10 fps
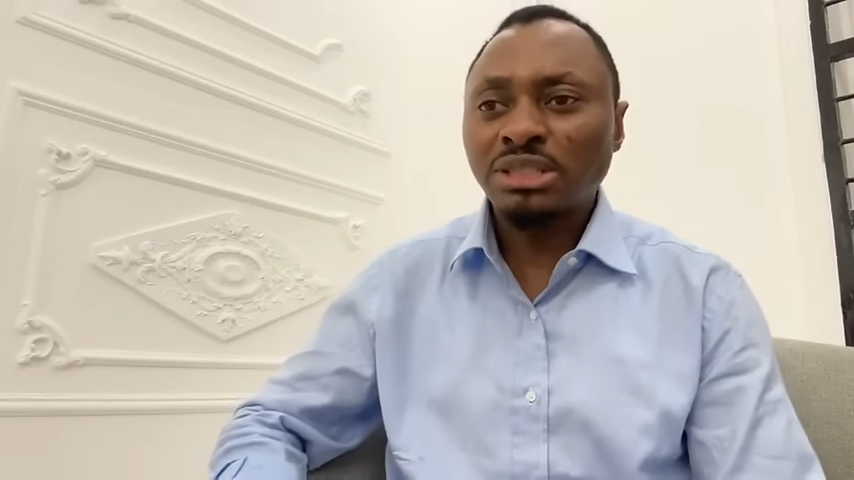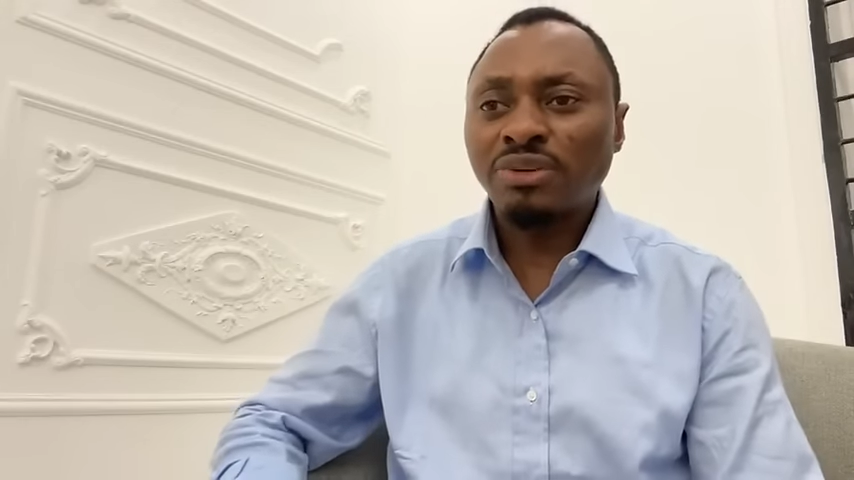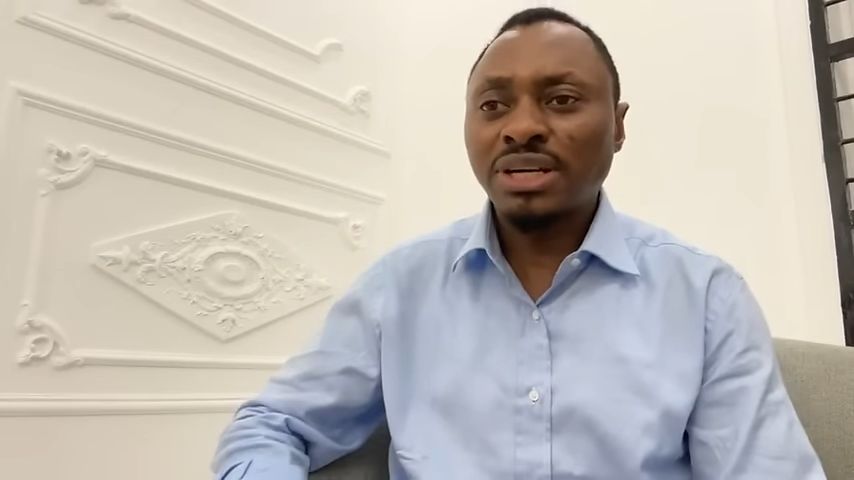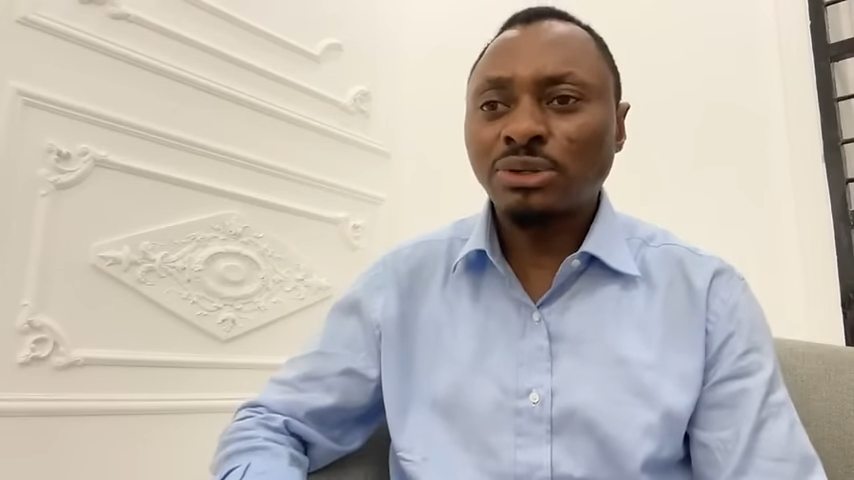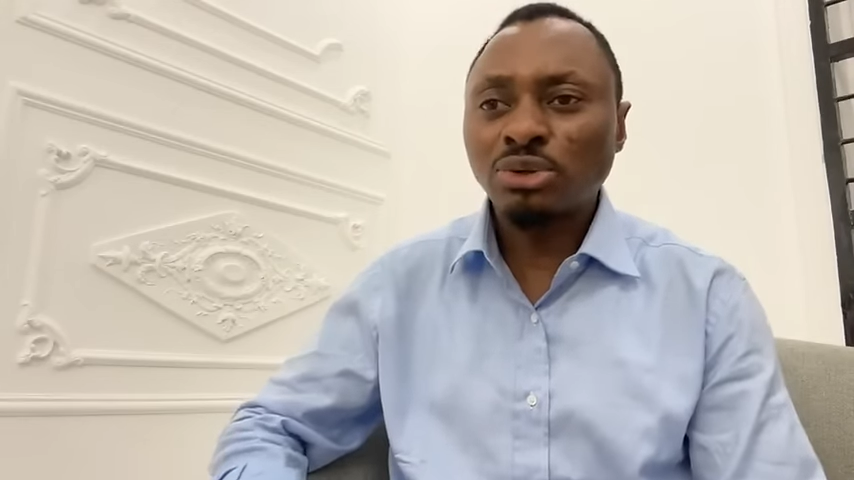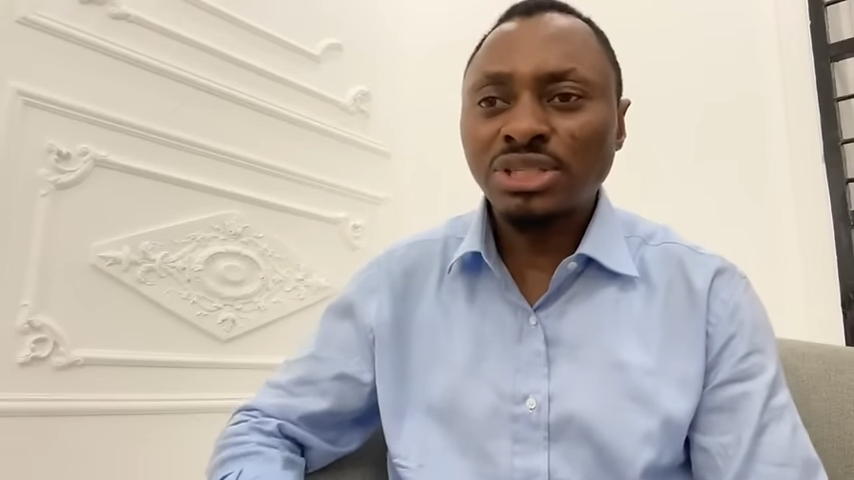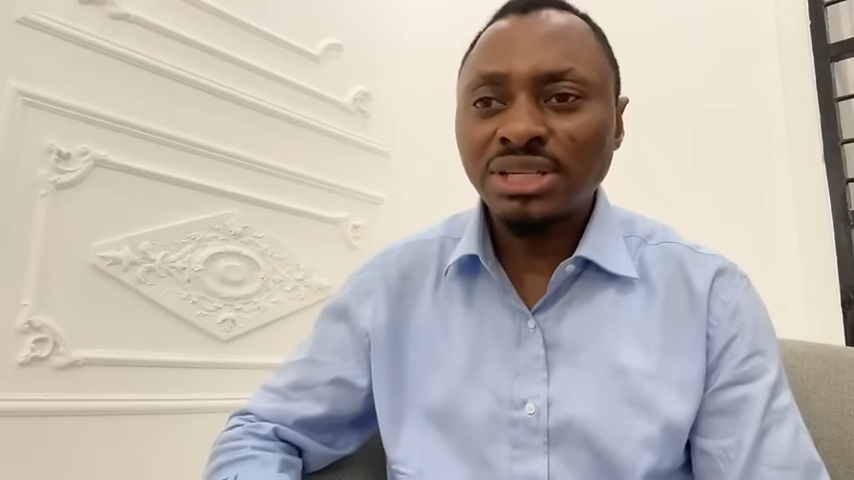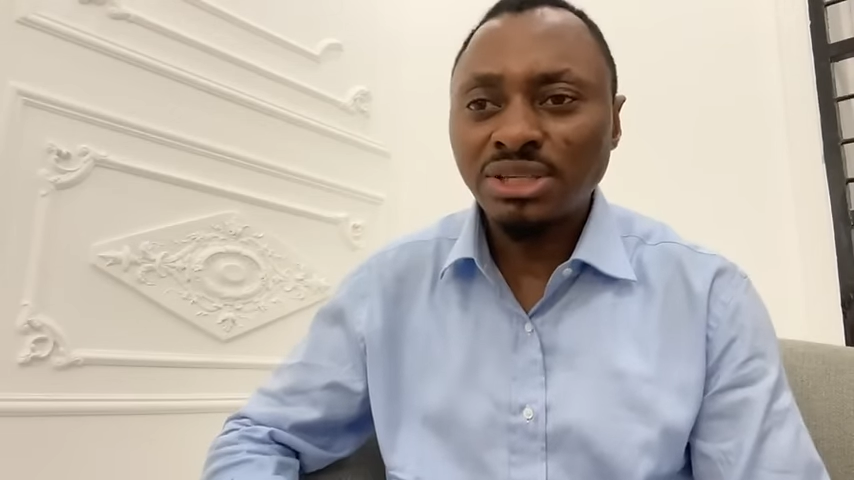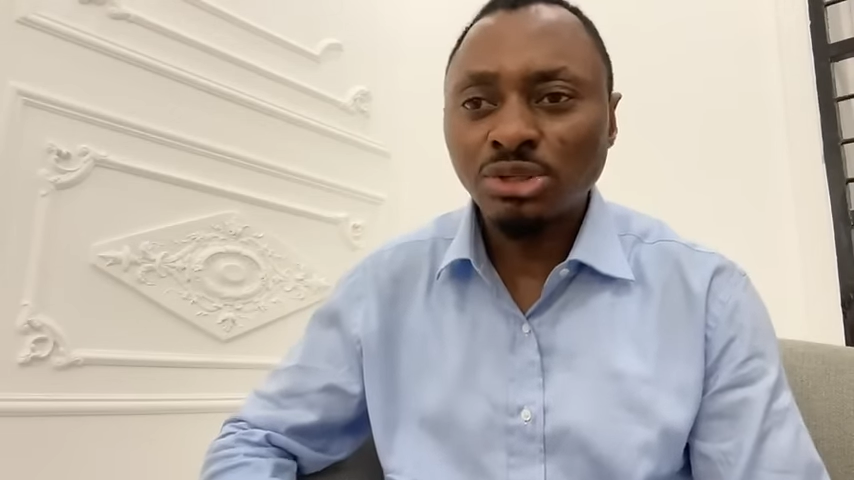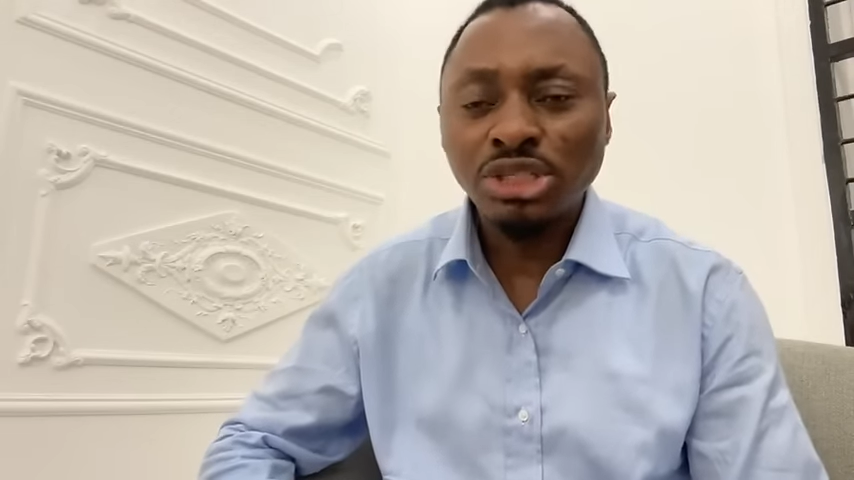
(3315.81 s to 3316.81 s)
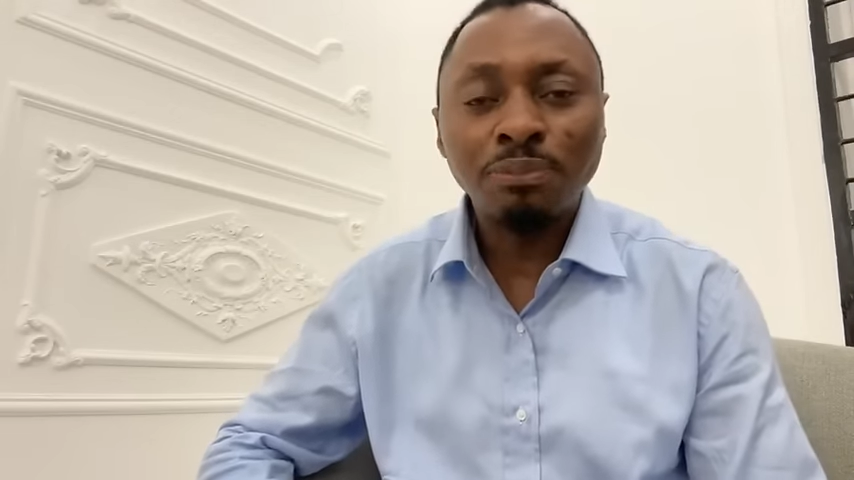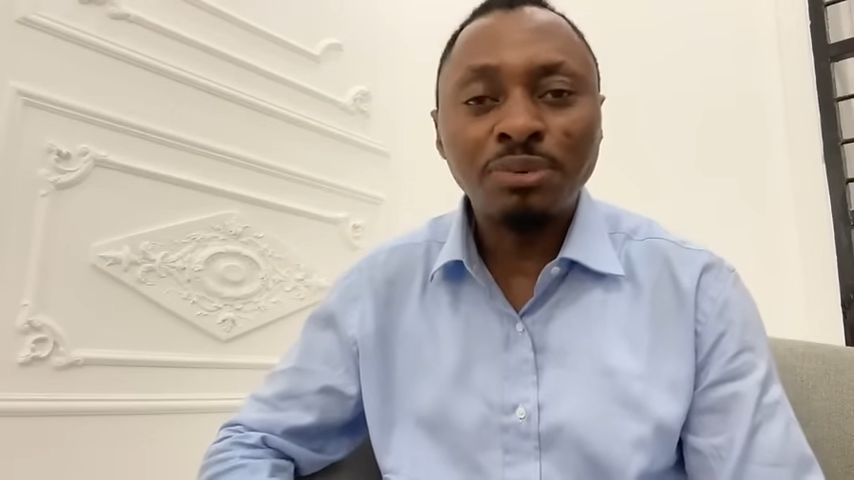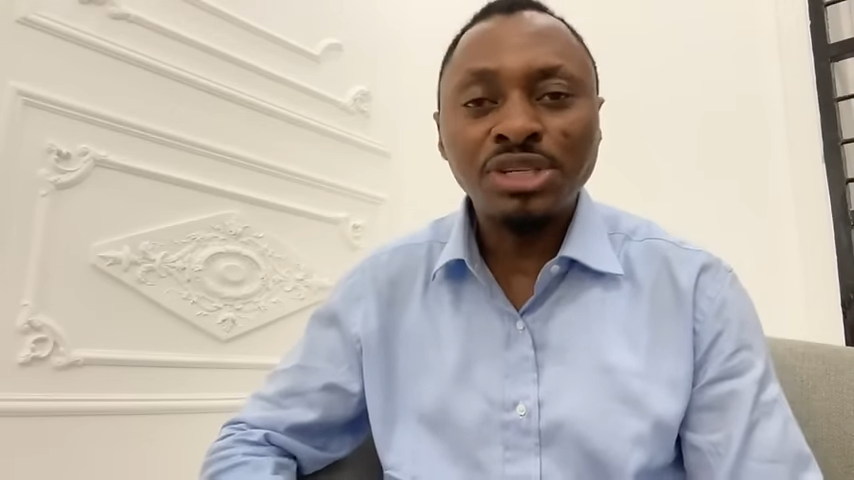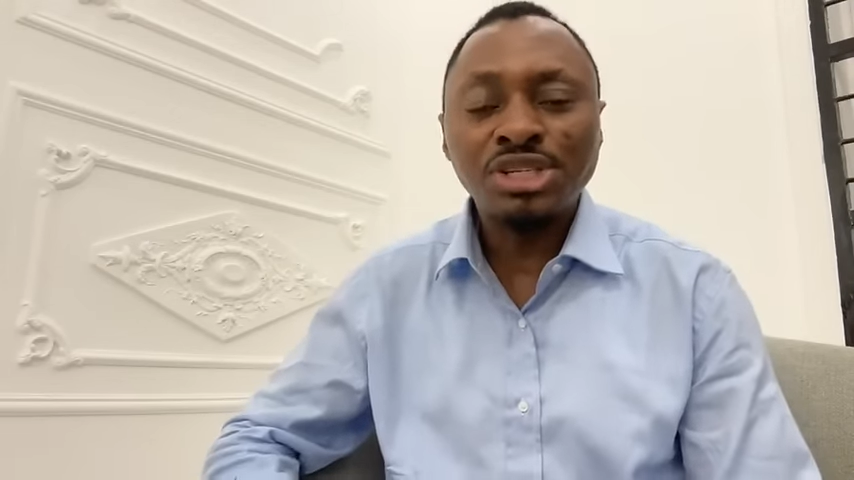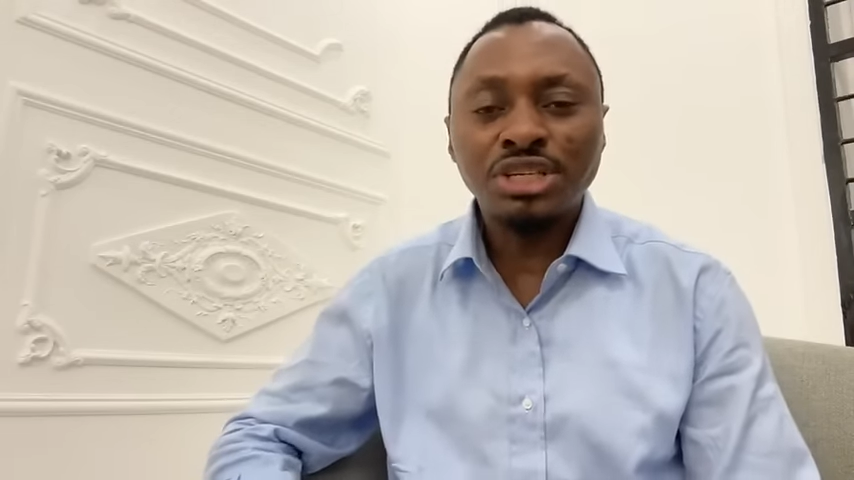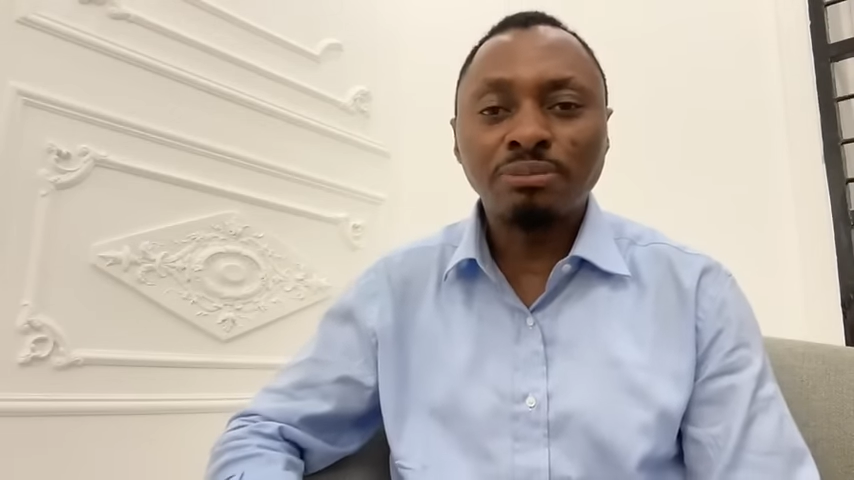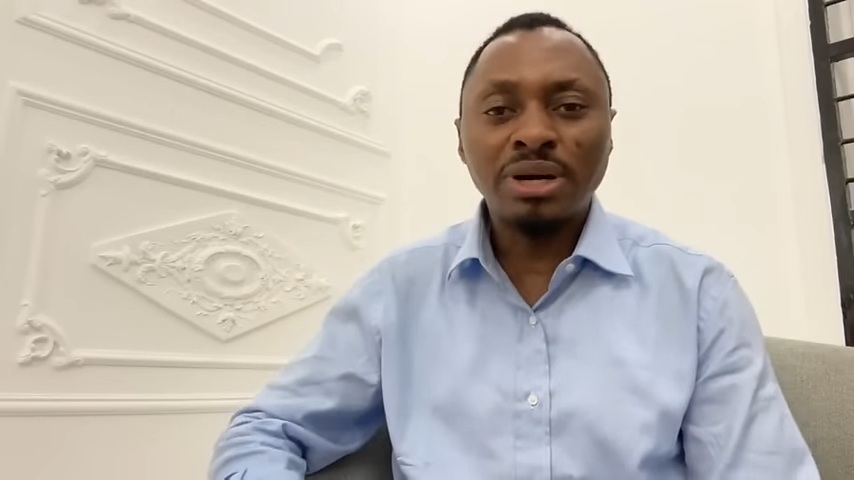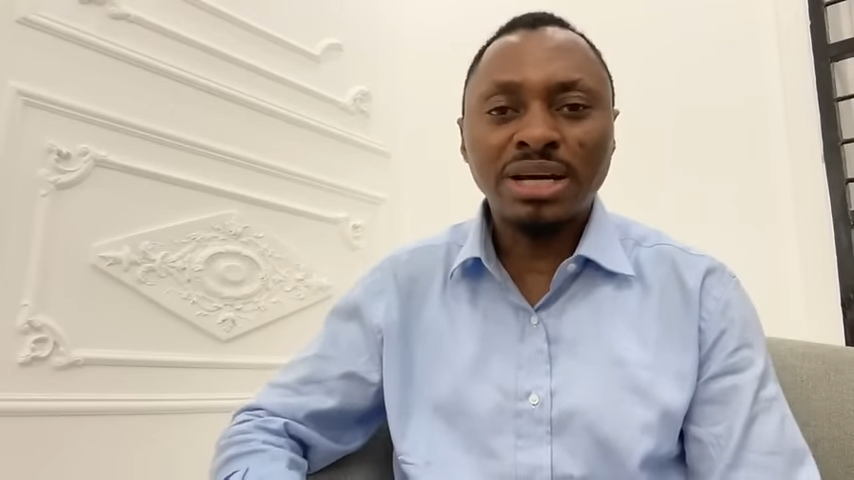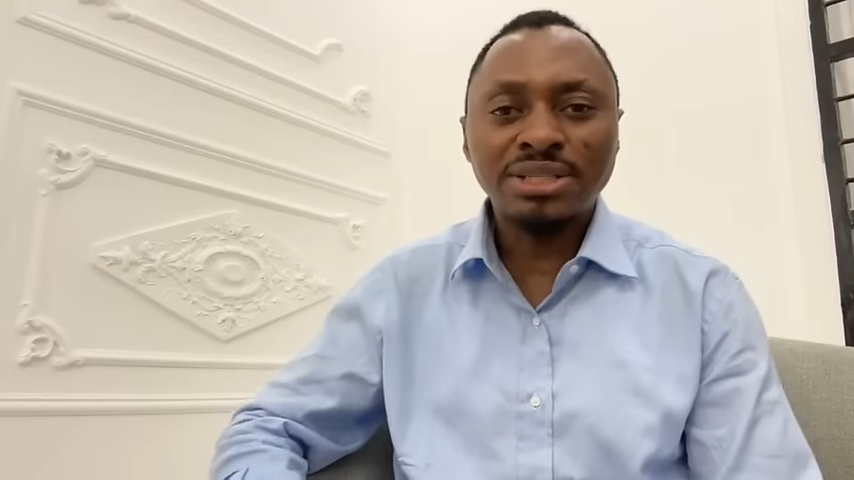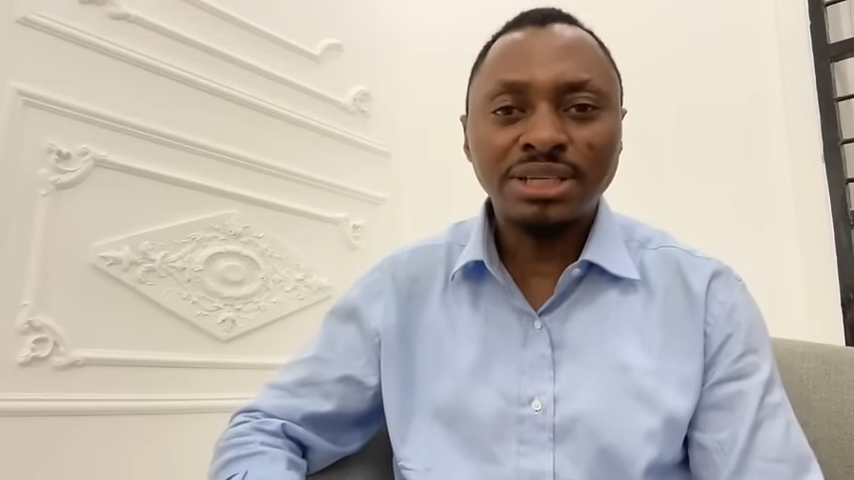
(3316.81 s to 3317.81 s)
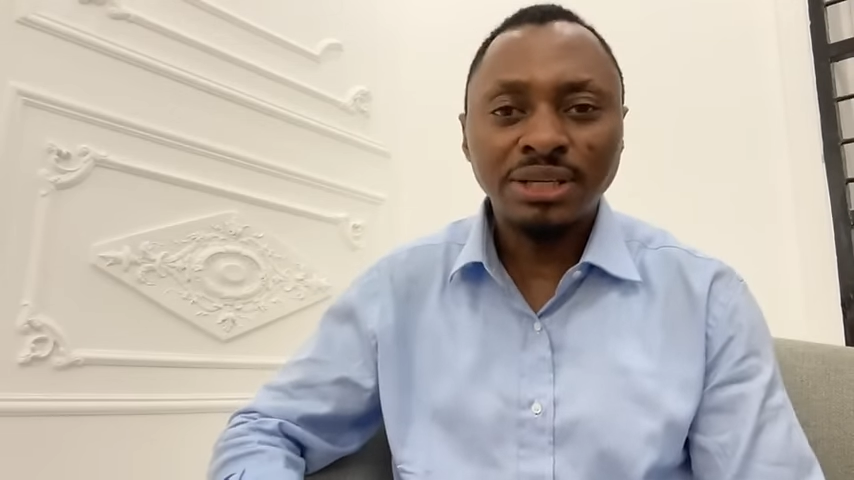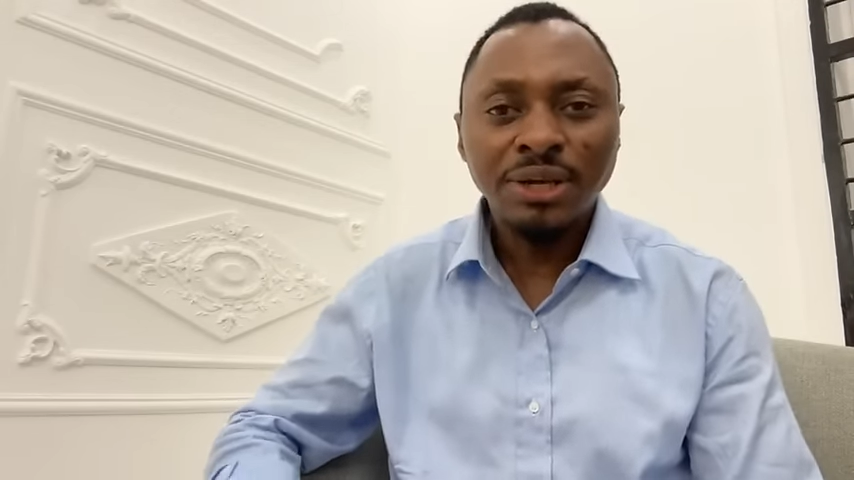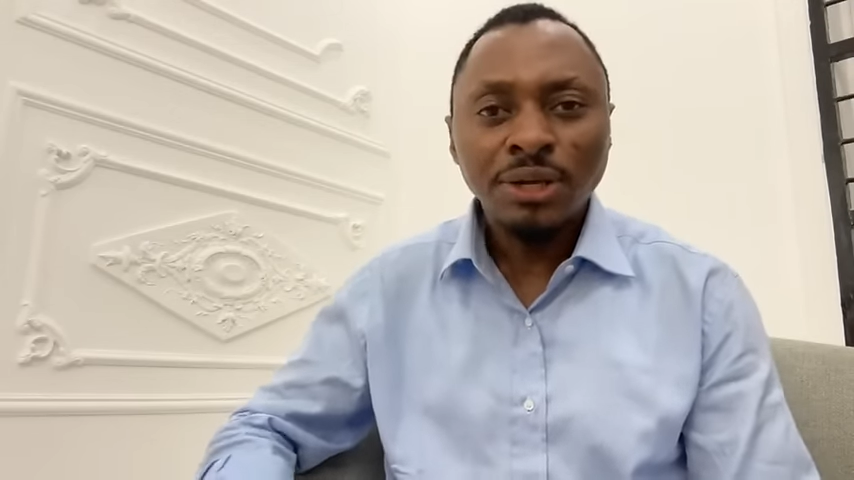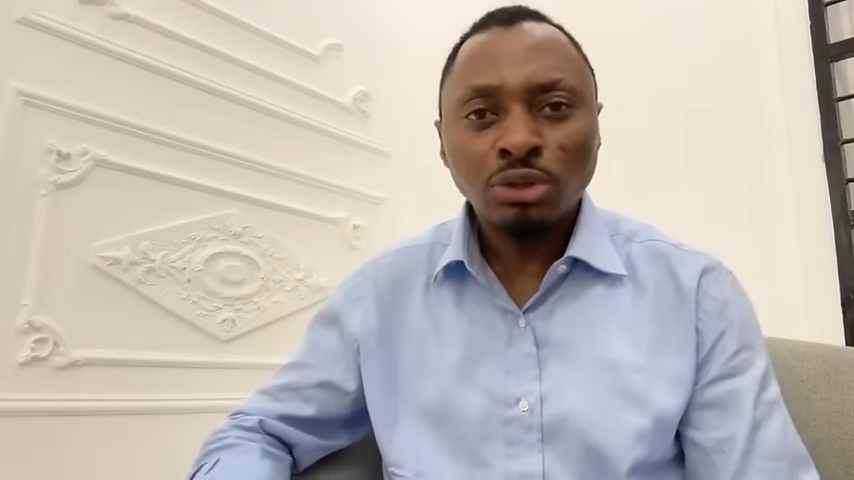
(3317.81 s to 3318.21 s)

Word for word: 94 500 Champigny-sur-Marne.